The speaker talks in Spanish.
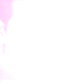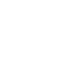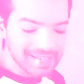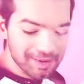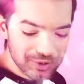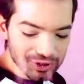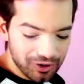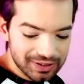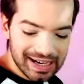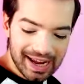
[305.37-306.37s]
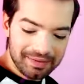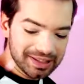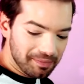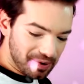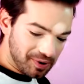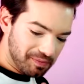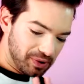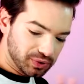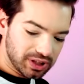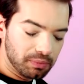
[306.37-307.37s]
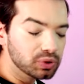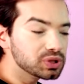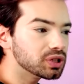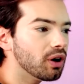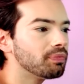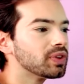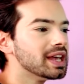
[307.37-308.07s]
Seguimos con otra que a mí tampoco me gusta mucho.